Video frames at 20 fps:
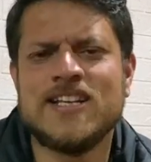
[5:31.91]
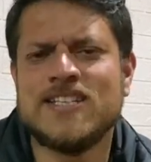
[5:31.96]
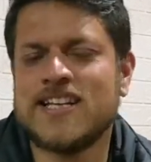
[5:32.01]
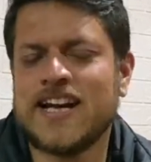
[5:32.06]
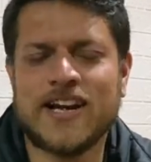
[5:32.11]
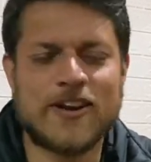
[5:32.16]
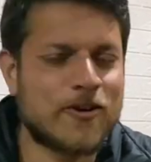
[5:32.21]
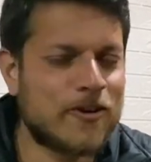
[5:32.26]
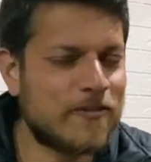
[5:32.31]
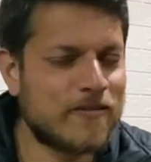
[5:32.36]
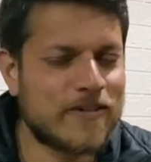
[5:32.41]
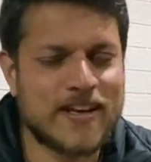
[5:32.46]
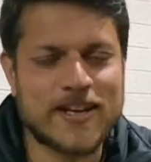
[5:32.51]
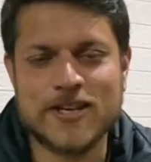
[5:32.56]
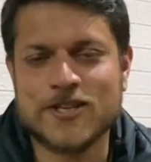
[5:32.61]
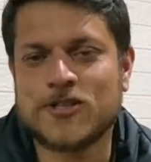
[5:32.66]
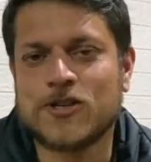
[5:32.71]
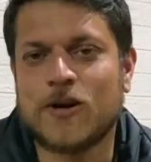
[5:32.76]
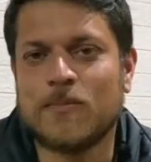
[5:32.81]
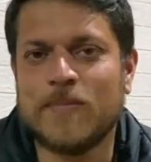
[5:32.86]
चैटिंग ऑन
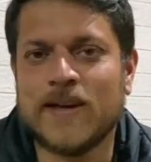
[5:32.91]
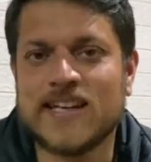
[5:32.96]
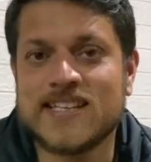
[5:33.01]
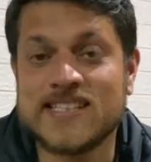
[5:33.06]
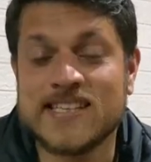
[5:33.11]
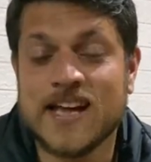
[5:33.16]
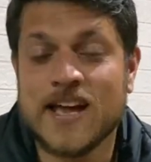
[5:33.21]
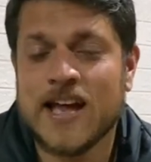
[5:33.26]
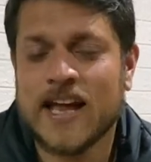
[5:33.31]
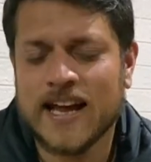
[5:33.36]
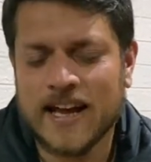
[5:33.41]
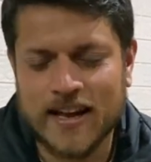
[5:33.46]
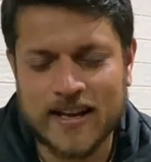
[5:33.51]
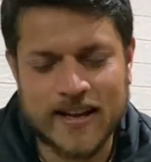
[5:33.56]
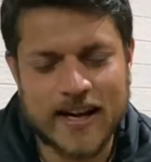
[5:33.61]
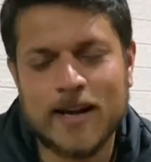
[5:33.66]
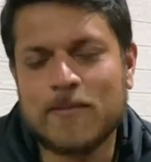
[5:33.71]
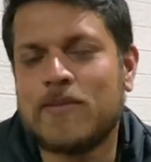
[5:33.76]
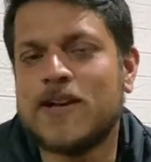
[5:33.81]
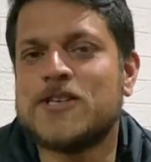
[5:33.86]
वेरियस टॉपिक्स
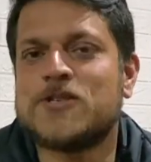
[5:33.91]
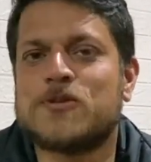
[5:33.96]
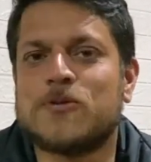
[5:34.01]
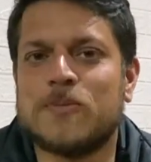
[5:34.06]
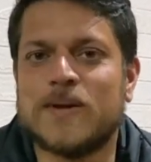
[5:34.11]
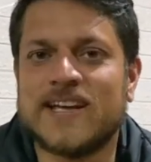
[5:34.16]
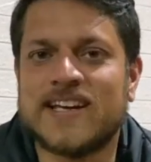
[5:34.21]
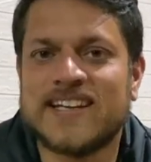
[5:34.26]
ग्रेट प्लेस टू बी